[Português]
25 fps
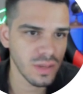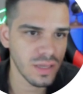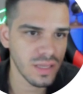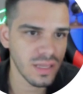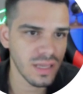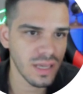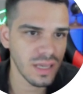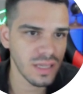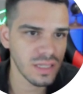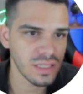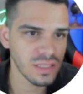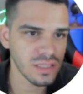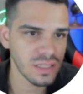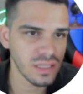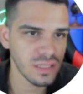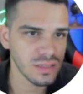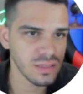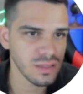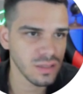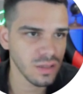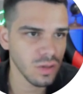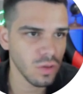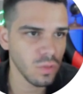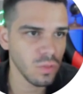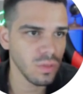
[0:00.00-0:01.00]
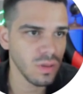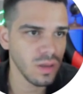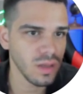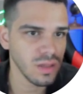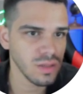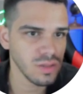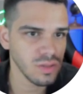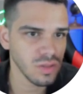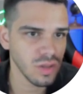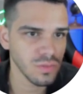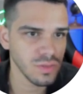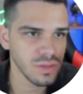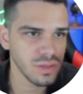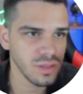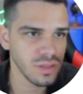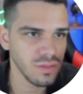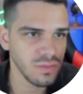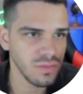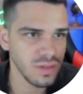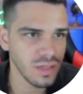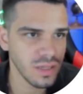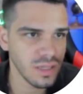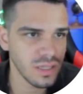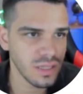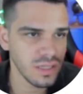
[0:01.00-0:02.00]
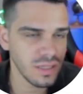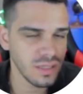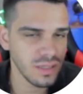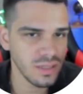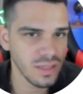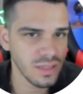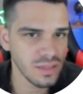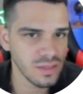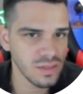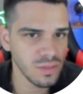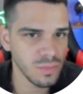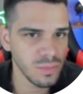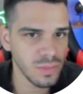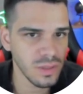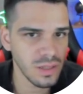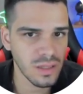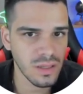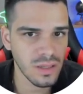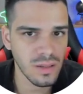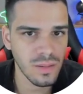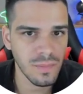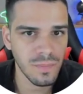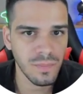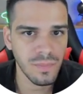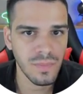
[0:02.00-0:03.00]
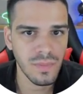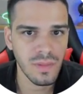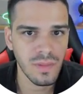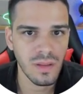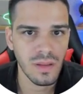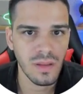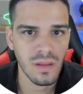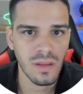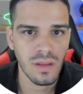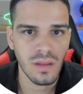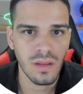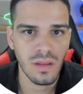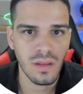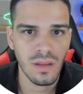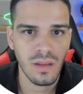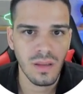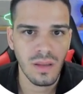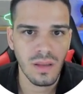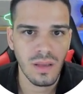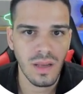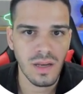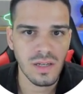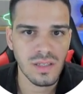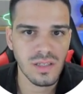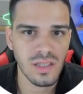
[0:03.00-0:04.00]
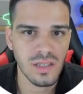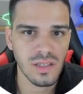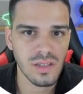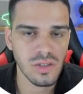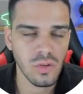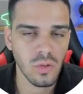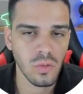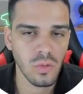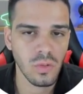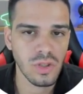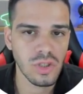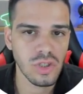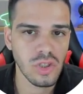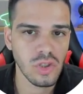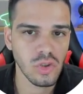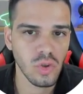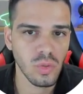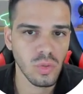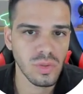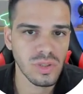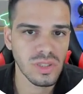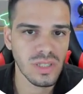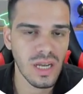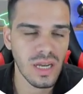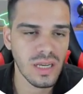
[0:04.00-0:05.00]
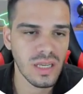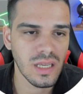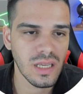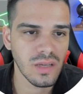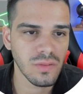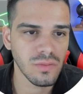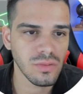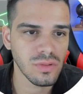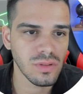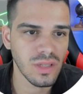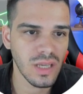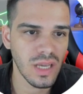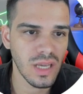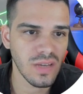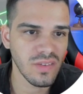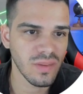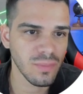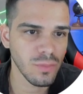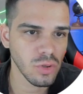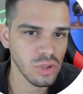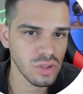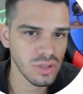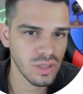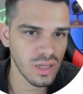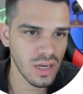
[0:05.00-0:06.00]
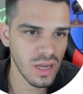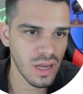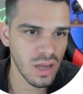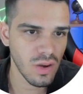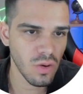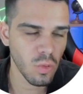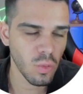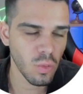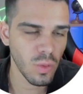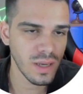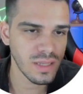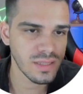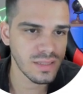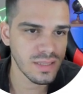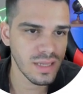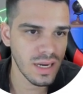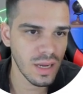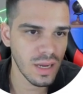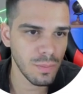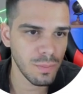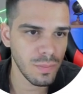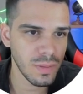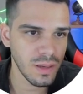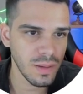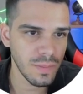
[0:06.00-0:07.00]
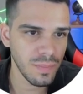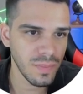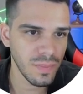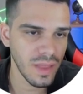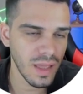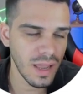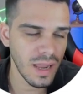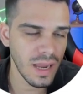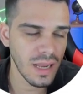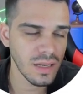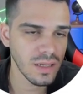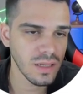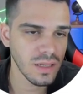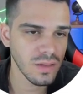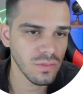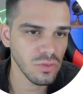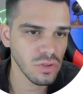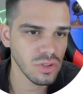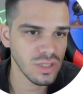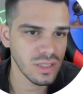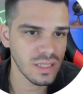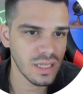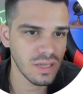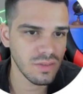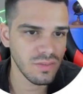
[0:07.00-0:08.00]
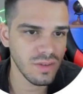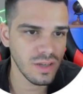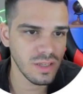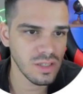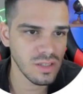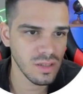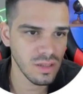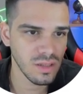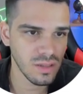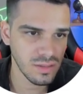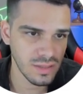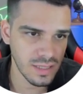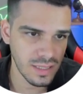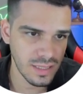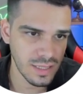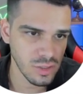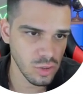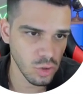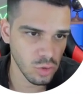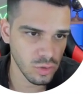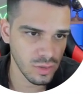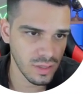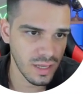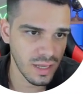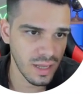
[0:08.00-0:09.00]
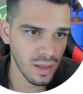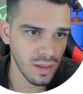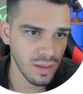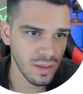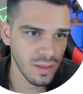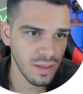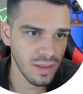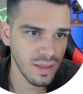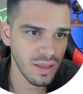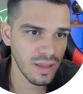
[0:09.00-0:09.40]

aqui a extensão, é só você vir aqui em exibir, extensões de nome de arquivos, que ele vai mostrar o SHP, é ele que você deve selecionar,